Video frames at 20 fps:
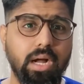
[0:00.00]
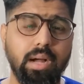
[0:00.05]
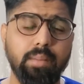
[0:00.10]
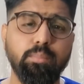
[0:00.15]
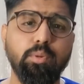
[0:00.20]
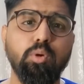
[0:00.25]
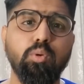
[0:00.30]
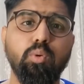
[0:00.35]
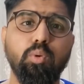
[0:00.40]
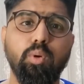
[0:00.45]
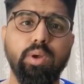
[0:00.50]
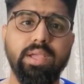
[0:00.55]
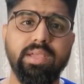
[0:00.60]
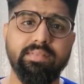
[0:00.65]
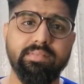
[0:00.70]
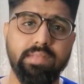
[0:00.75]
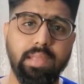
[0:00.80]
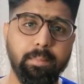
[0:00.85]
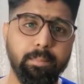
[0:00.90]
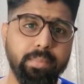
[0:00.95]
आप लोगों को
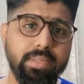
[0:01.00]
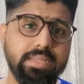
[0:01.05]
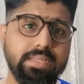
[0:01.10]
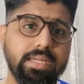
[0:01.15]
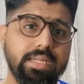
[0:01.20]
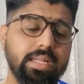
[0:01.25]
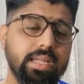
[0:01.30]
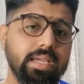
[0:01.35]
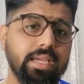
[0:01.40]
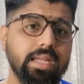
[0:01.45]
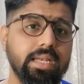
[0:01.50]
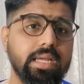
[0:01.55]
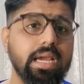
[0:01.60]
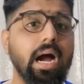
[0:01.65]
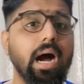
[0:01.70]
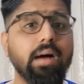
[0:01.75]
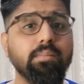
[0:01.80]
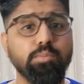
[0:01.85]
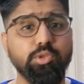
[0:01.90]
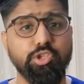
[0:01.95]
एग्जाम्पल देने के लिए
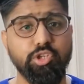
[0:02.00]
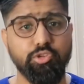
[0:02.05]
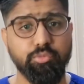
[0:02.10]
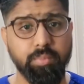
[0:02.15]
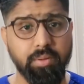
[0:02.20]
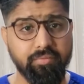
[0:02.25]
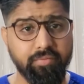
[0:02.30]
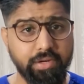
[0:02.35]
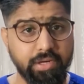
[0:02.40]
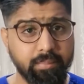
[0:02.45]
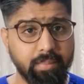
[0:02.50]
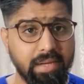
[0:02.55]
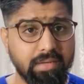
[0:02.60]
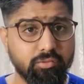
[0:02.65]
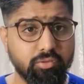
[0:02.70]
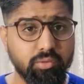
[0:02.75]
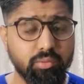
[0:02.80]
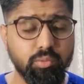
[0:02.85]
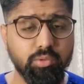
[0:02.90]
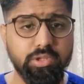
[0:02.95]
आप मुझे इस पर फीडबैक
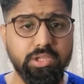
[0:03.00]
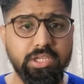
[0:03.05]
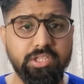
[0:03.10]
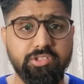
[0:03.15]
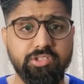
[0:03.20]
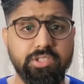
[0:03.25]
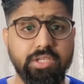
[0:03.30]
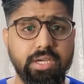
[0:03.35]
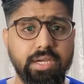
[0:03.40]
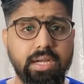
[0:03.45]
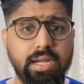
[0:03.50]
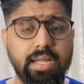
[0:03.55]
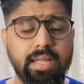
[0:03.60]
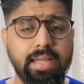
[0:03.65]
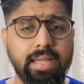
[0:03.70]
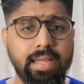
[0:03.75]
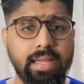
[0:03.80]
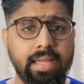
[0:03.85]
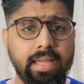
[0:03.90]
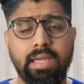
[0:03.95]
जरूर दीजिएगा
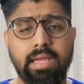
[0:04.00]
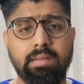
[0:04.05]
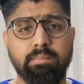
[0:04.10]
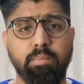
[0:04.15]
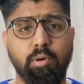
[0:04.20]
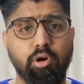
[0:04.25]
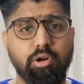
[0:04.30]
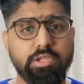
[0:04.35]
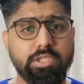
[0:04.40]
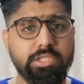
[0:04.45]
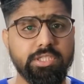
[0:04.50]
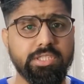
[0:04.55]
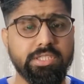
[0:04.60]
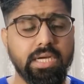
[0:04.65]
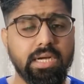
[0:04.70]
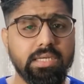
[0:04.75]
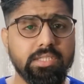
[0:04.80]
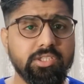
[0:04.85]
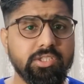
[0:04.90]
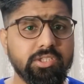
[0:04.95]
एक बहुत ही
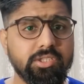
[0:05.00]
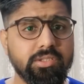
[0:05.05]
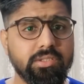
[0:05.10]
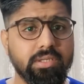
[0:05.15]
यंग